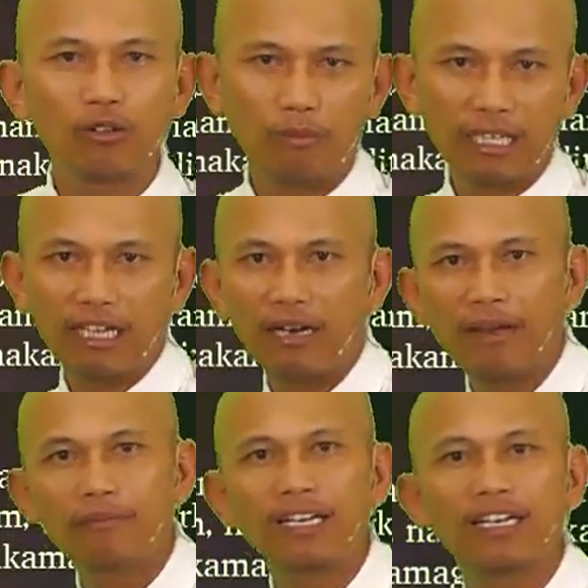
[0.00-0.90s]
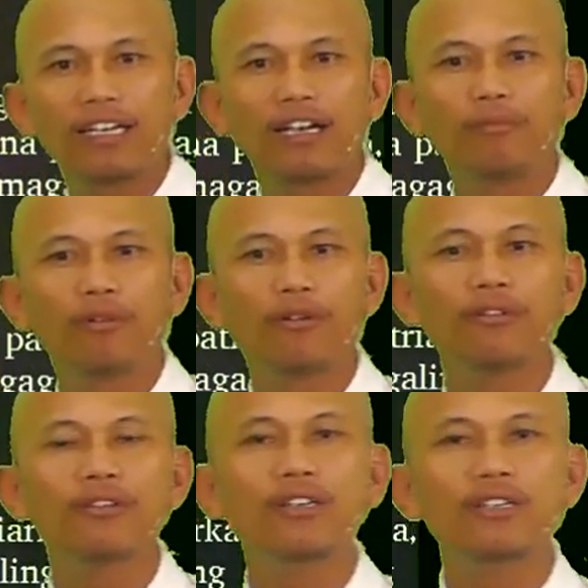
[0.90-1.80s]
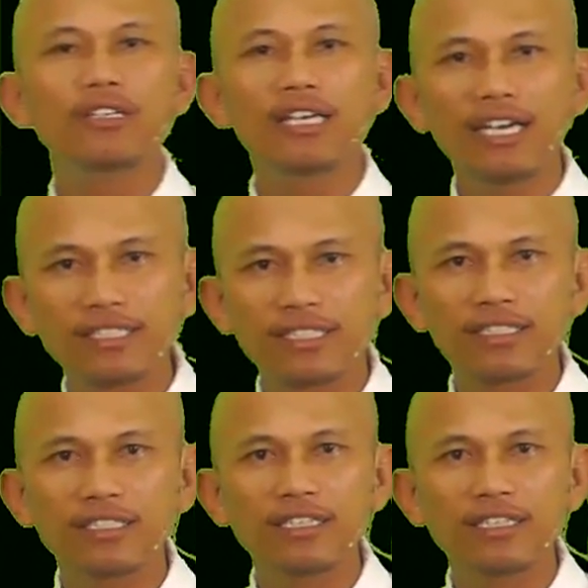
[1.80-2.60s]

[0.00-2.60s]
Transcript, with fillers: tumatanggap ba ng ikapo? Yes!